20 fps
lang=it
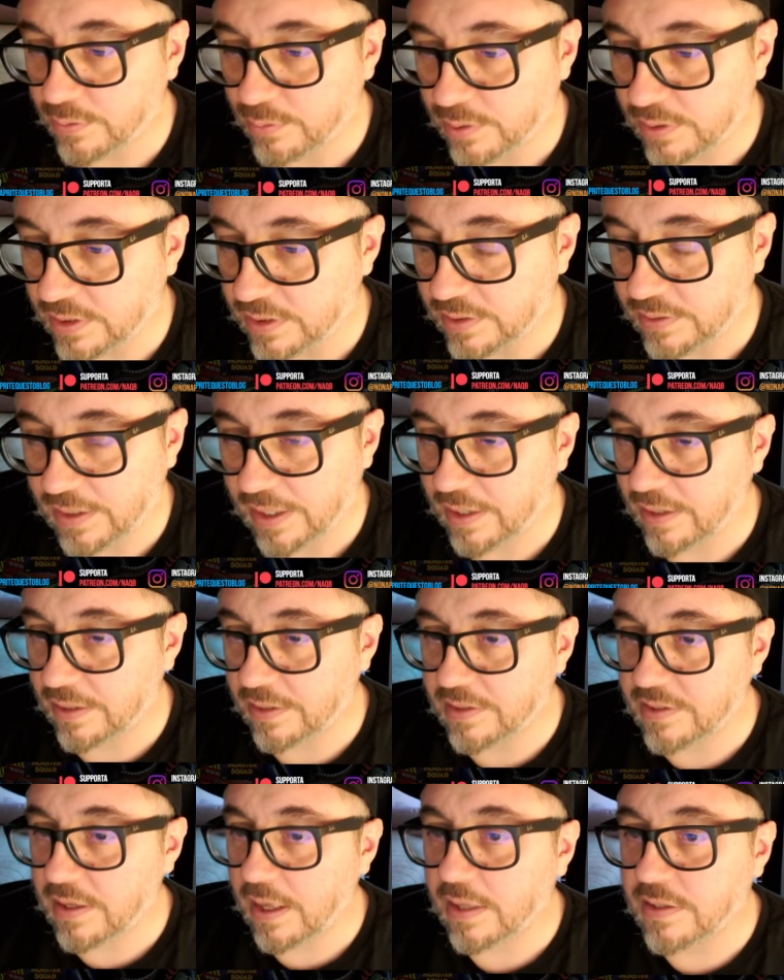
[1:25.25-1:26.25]
quindi
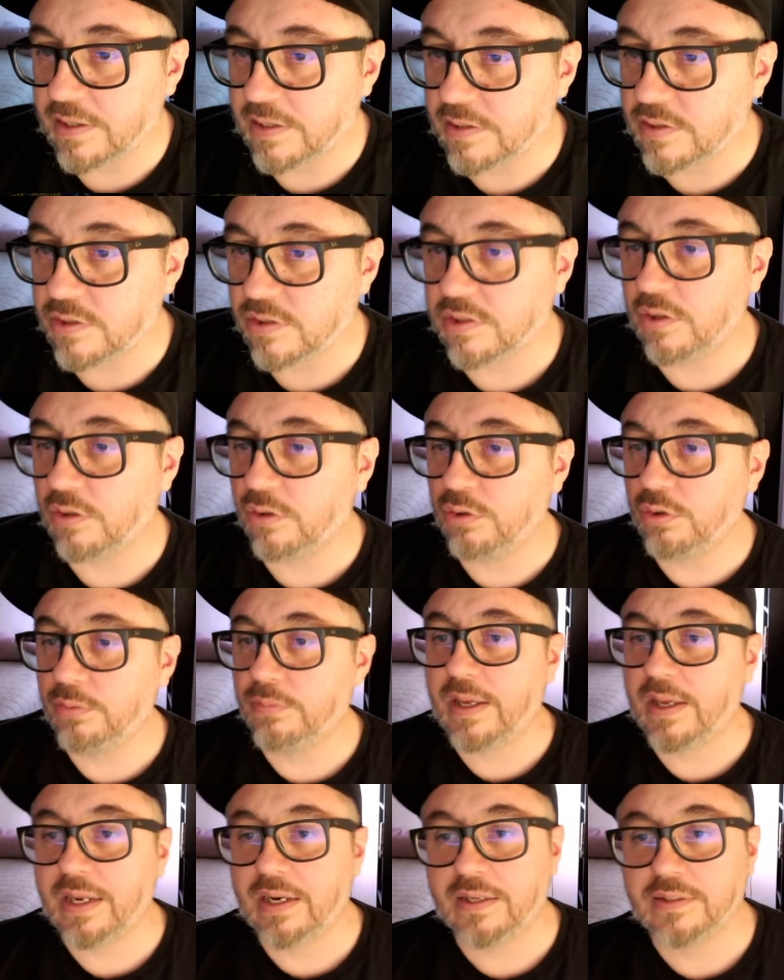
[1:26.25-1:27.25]
adesso secondo
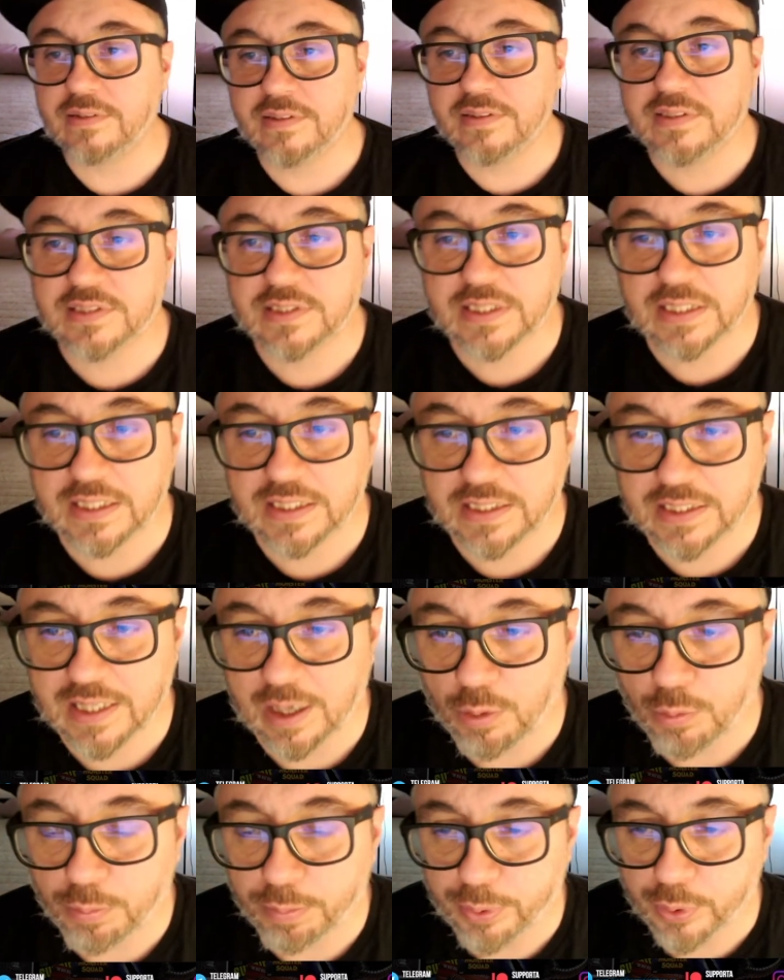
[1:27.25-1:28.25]
me la DC gli
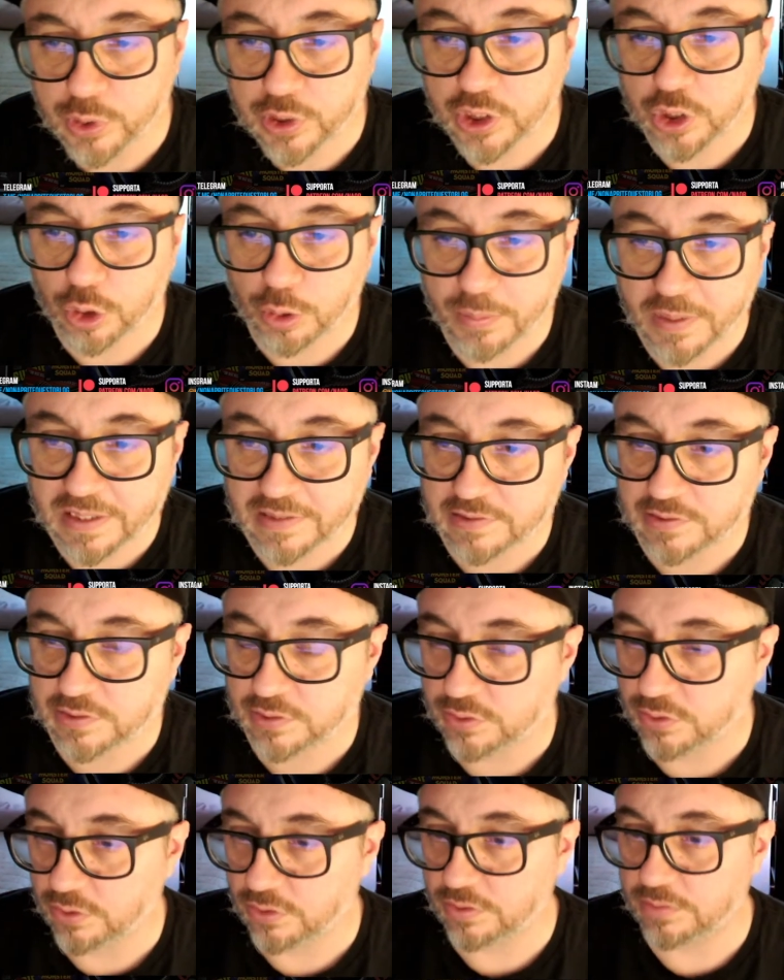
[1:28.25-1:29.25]
ha un pochino
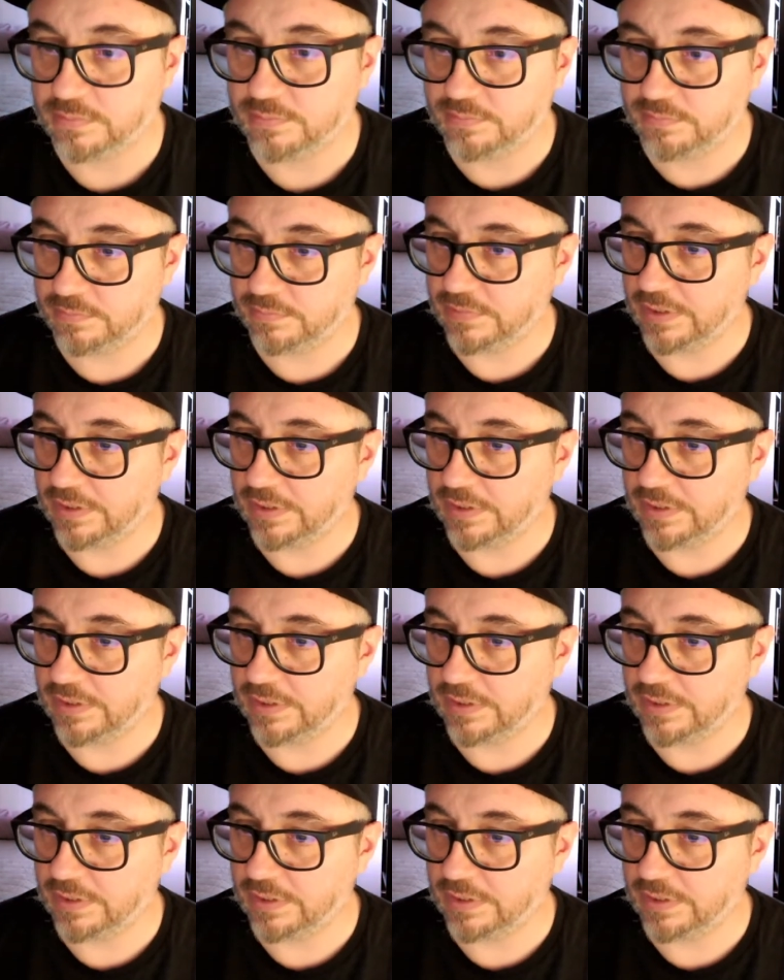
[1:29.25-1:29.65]
messo